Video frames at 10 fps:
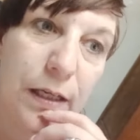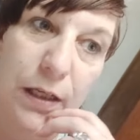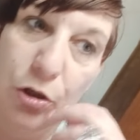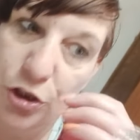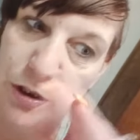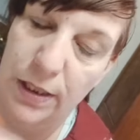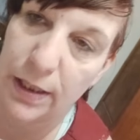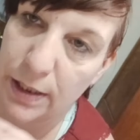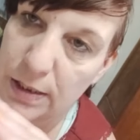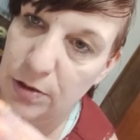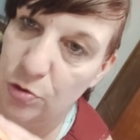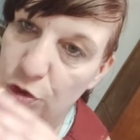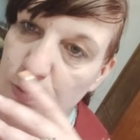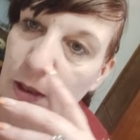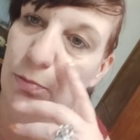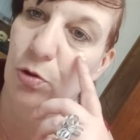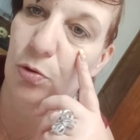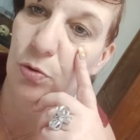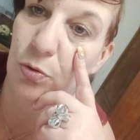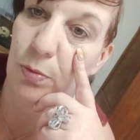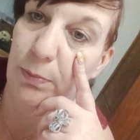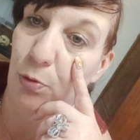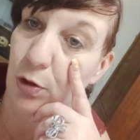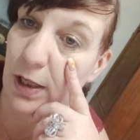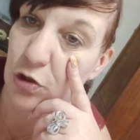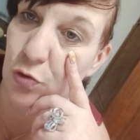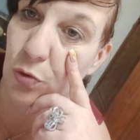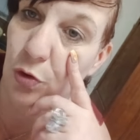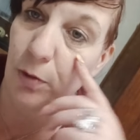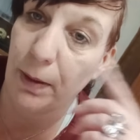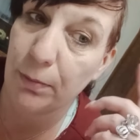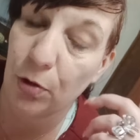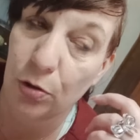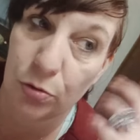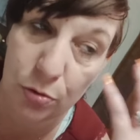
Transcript: Et Angelina, elle reste chez maman euh, pour 15 jours normalement.